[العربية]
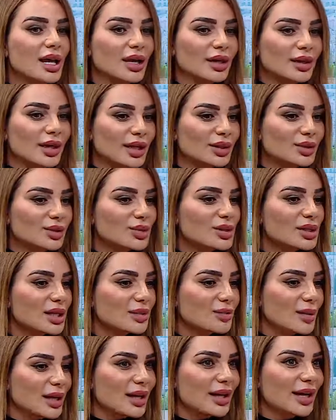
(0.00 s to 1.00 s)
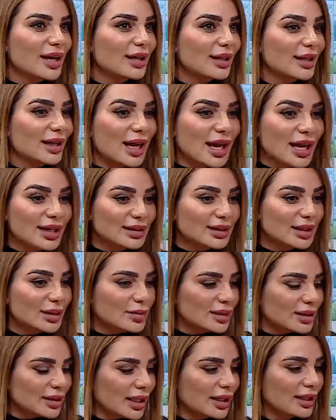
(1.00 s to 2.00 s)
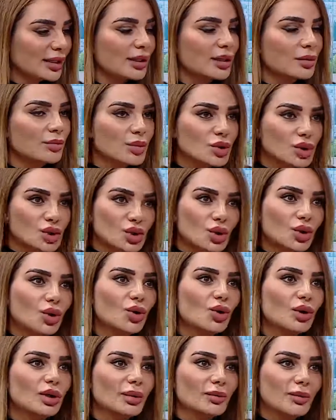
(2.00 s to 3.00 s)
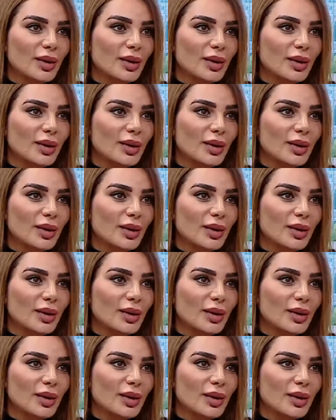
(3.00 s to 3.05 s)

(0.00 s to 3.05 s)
رح توصل مرحله حتى بالتعليم بالشغل نعم.